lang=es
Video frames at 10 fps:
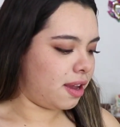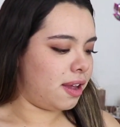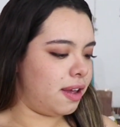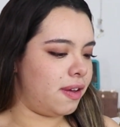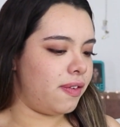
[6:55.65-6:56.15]

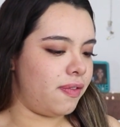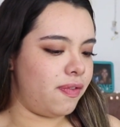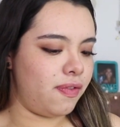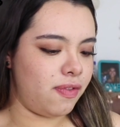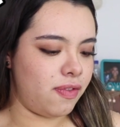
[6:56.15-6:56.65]
Tienes que
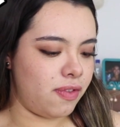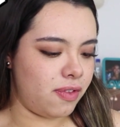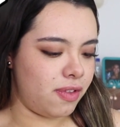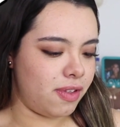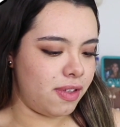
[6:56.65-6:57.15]
decir quién te
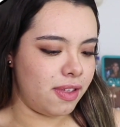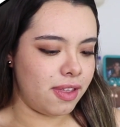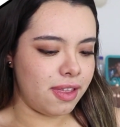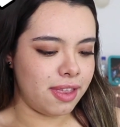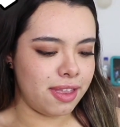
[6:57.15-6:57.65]
llevó a
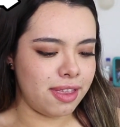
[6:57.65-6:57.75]
comprarlo, ¿eh?